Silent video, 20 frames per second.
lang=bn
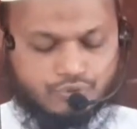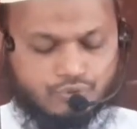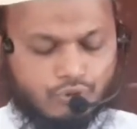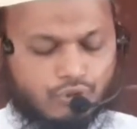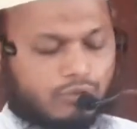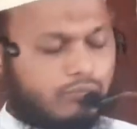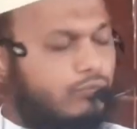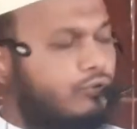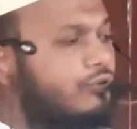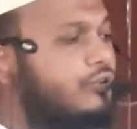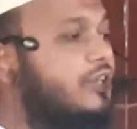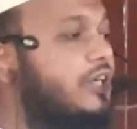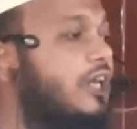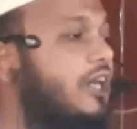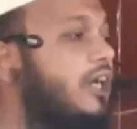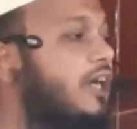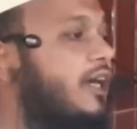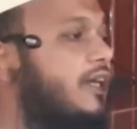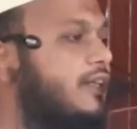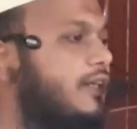জুলমু
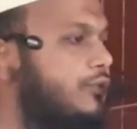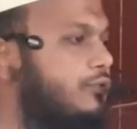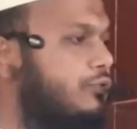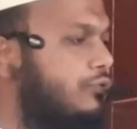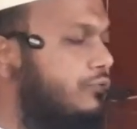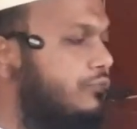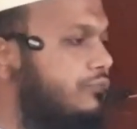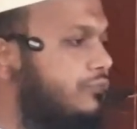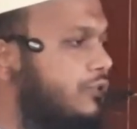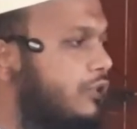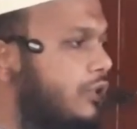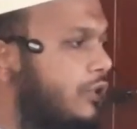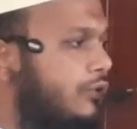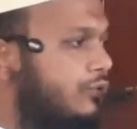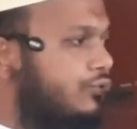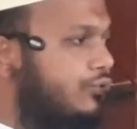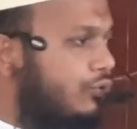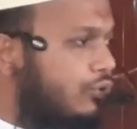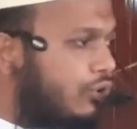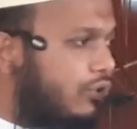সালায়াতুন
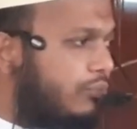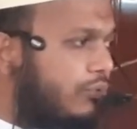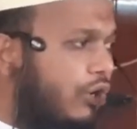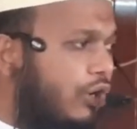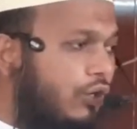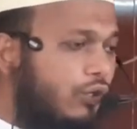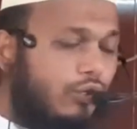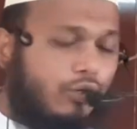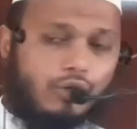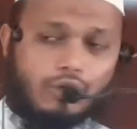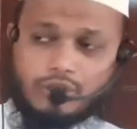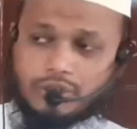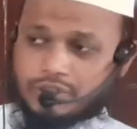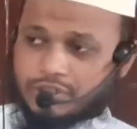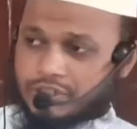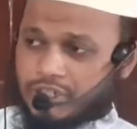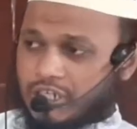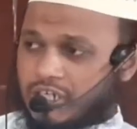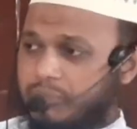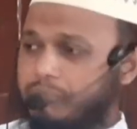জুলুম হলো
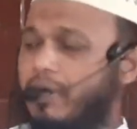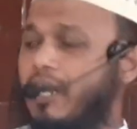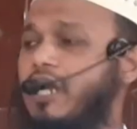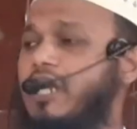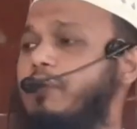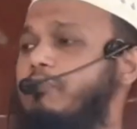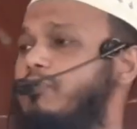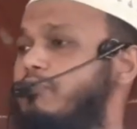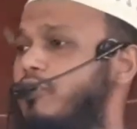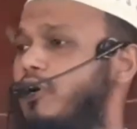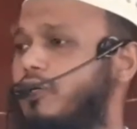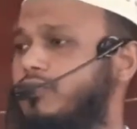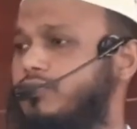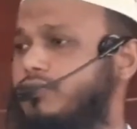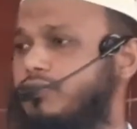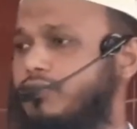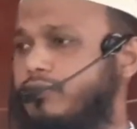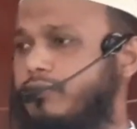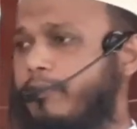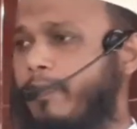তিন ভাগে
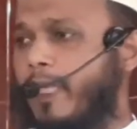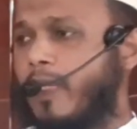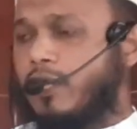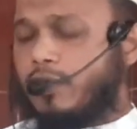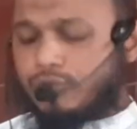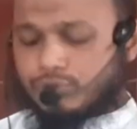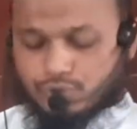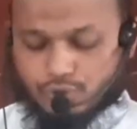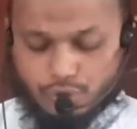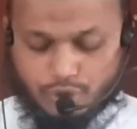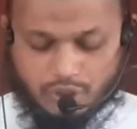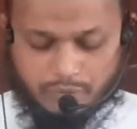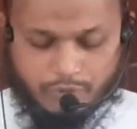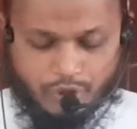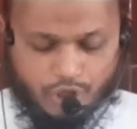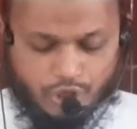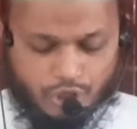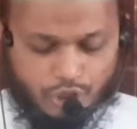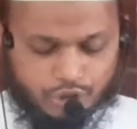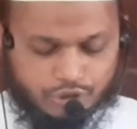বিভক্ত জুলুম
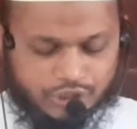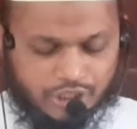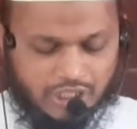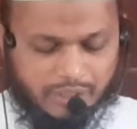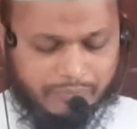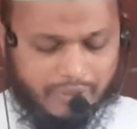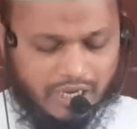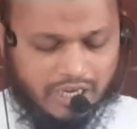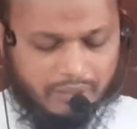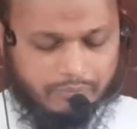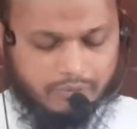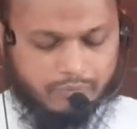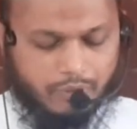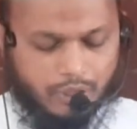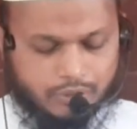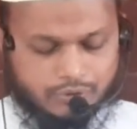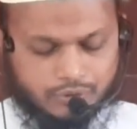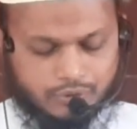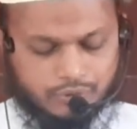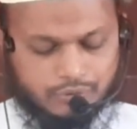হলো তিন ভাগে
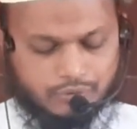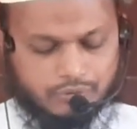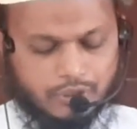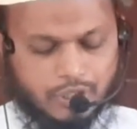বিভক্ত